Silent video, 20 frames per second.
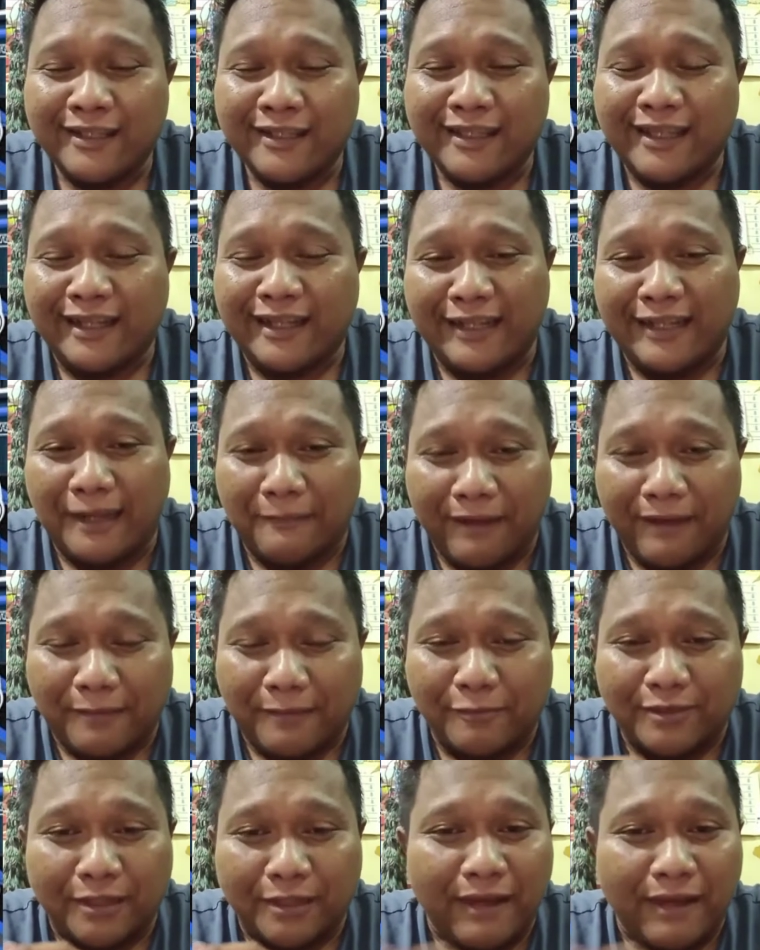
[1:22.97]
Yang
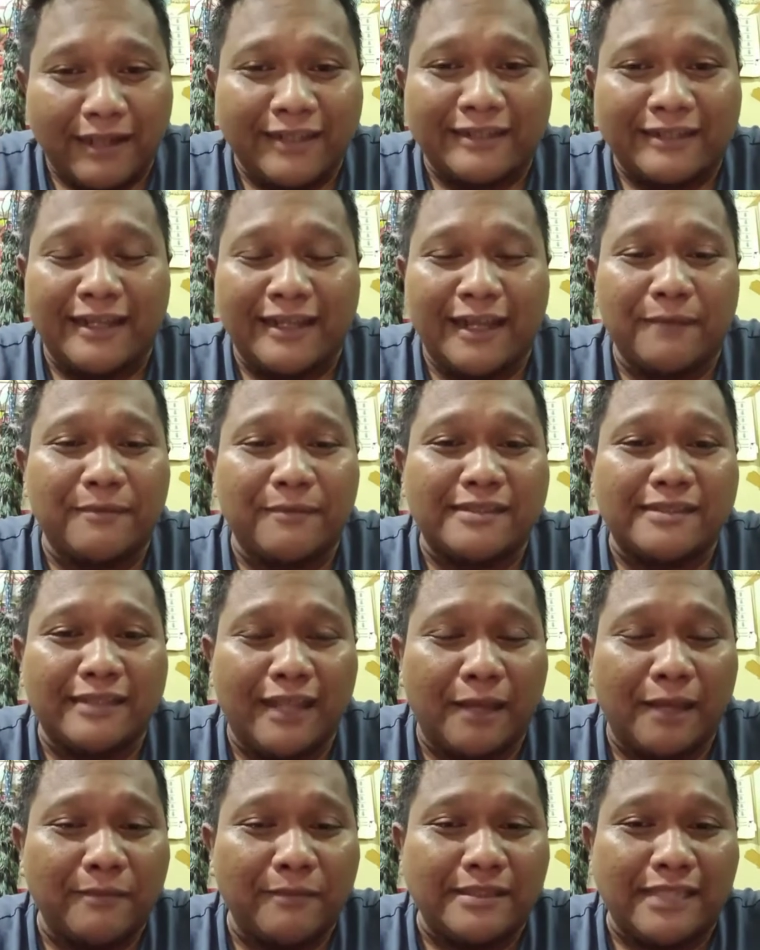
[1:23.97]
dinamakan putar balik di dalam
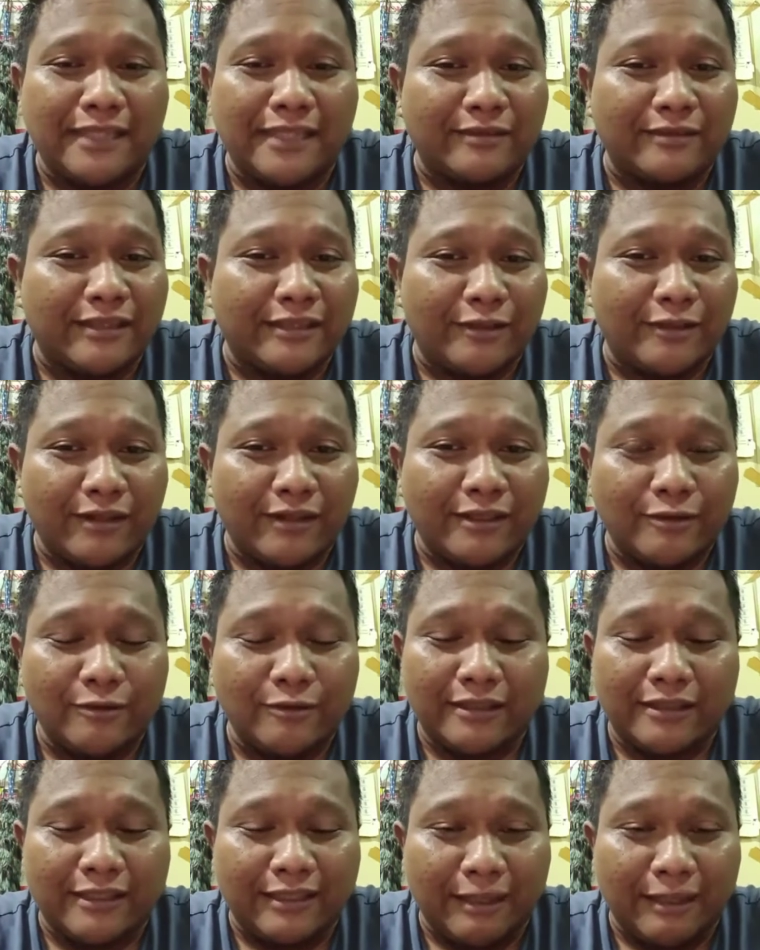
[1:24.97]
istilah bis atau TikTok itu
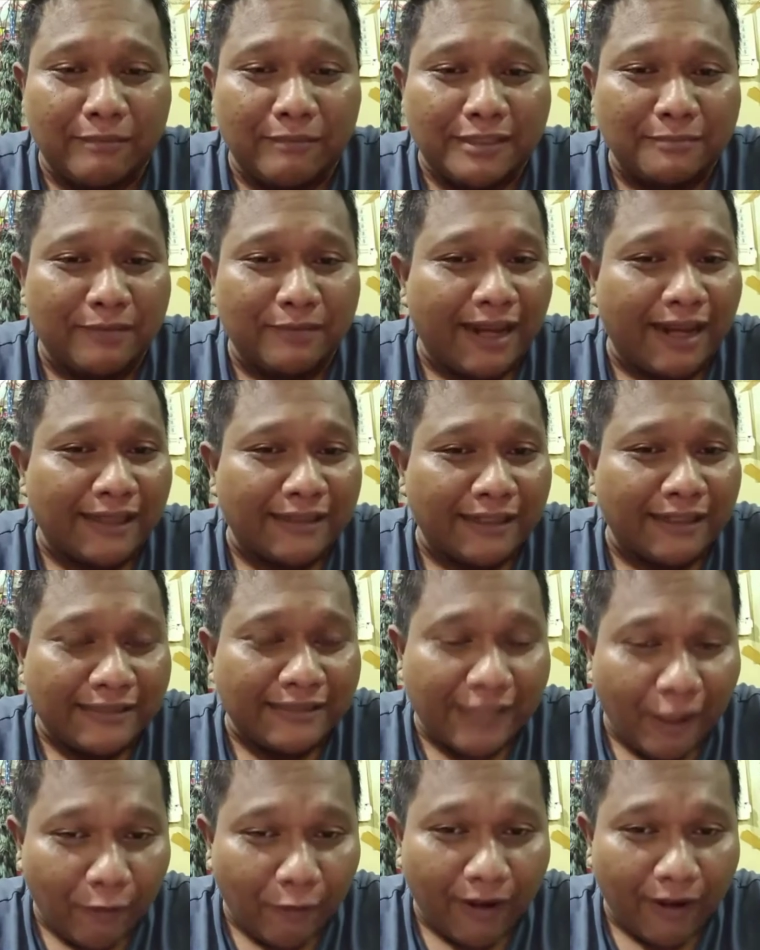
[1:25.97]
ketika bis berangkat dari
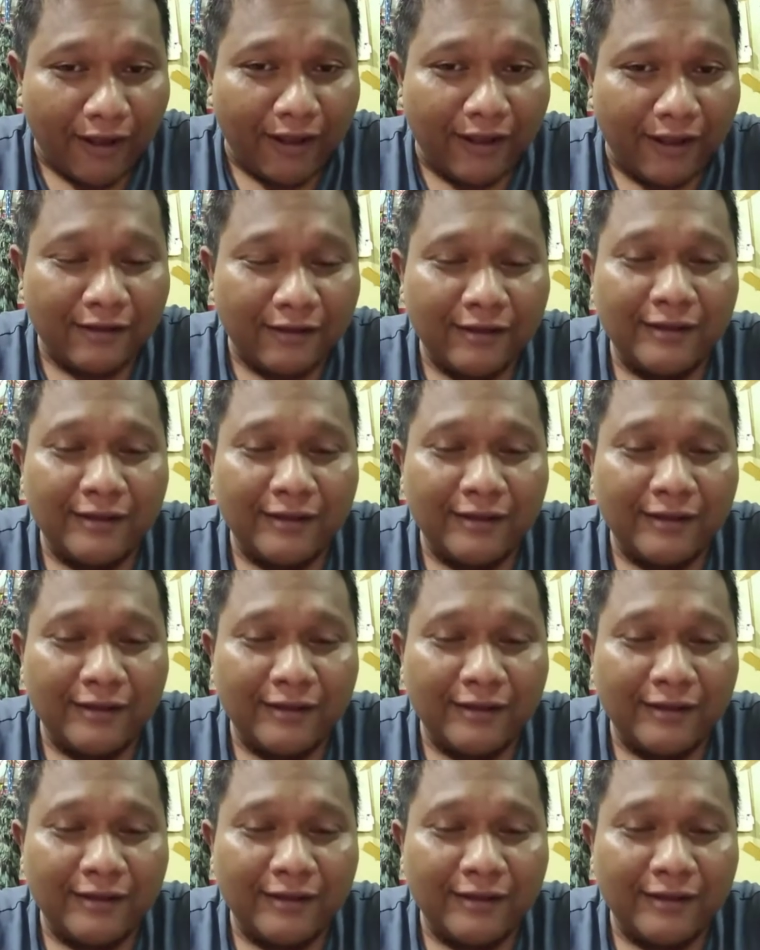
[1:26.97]
Jawa,